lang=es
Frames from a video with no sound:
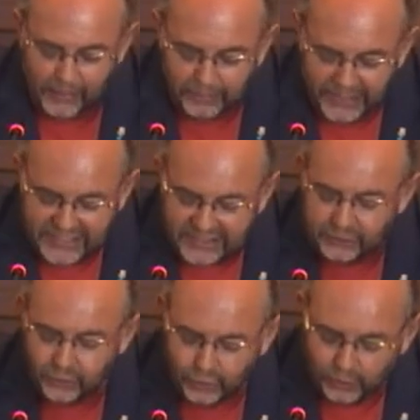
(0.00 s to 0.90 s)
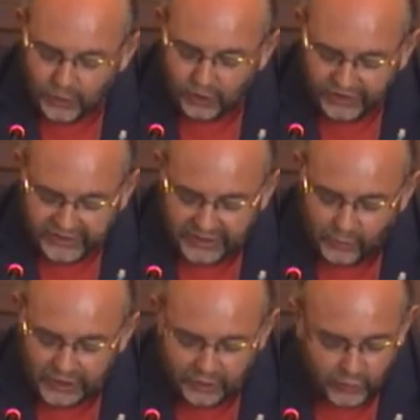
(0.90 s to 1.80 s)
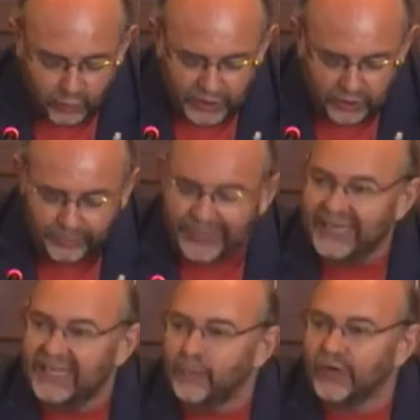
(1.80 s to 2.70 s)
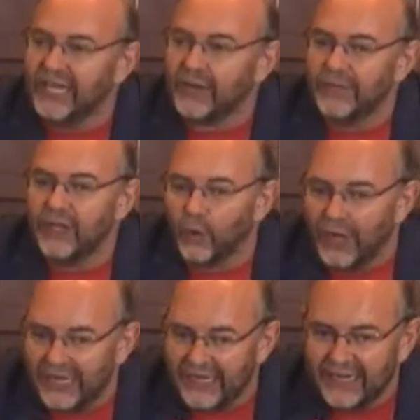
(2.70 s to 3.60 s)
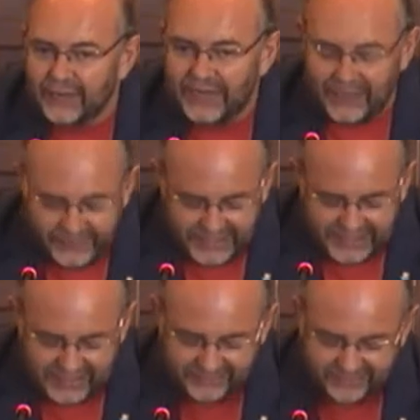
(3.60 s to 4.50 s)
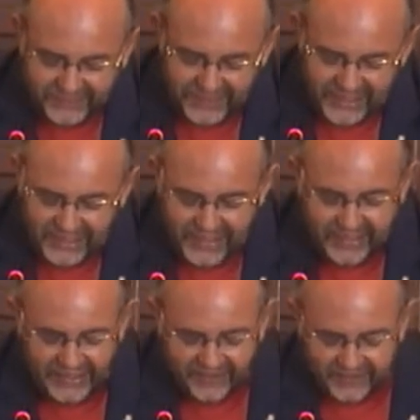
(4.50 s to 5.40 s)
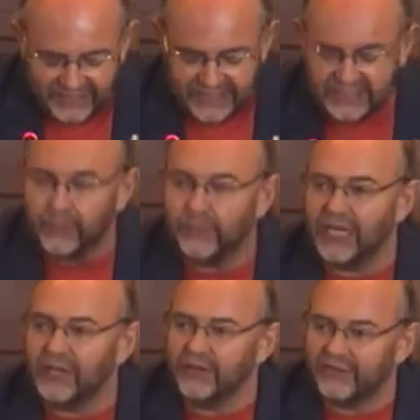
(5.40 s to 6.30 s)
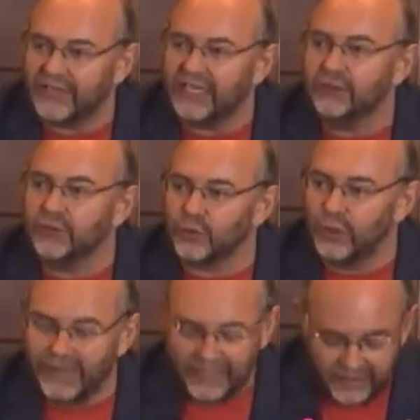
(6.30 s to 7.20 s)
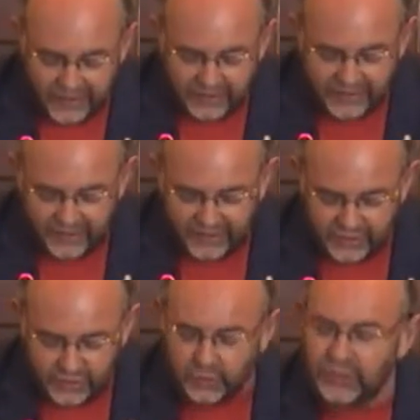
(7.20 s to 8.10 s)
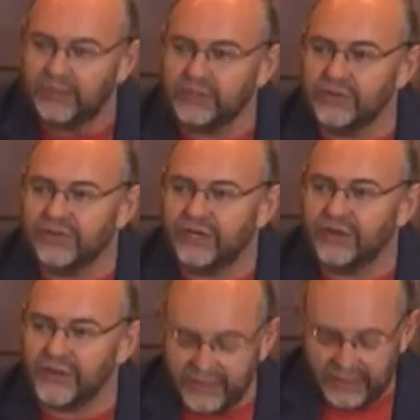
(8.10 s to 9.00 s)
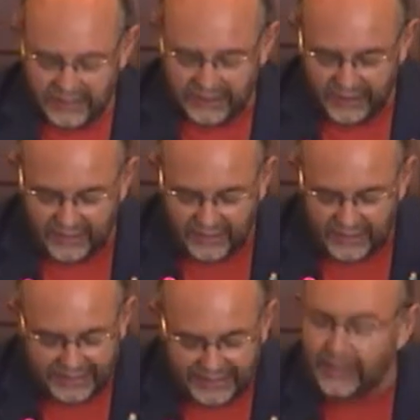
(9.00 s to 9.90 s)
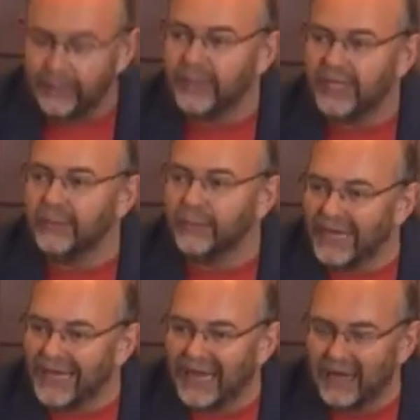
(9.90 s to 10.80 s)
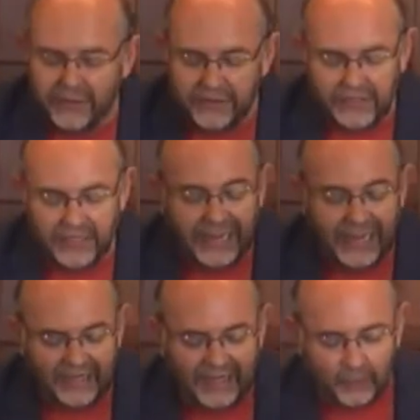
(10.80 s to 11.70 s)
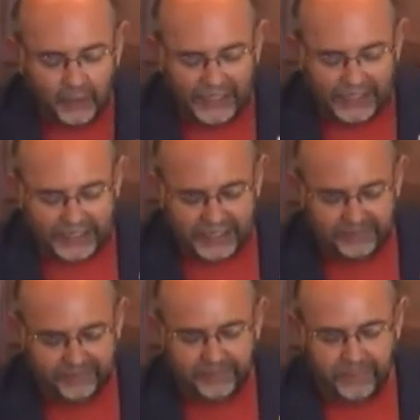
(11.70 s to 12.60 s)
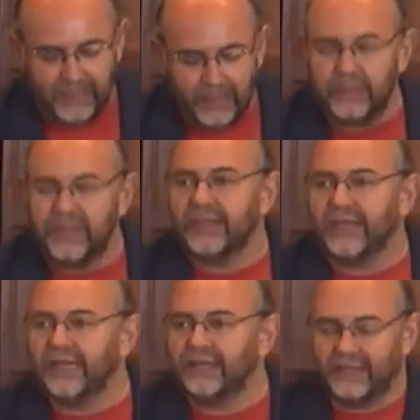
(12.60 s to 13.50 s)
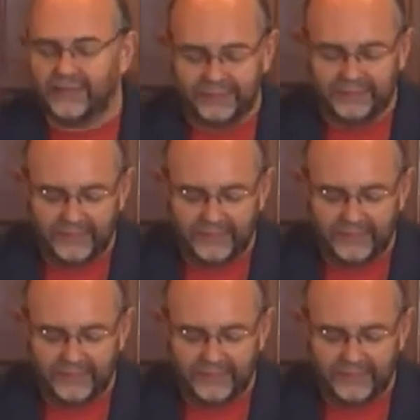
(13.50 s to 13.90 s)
visito tu blog de cuando en cuando para enamorarme o alegrarme la vista. Quizá la frase sea un plagio de Fernando Trueba que dice en su libro, en su diccionario de cine, que también va al cine a enamorarse. Bicicleta.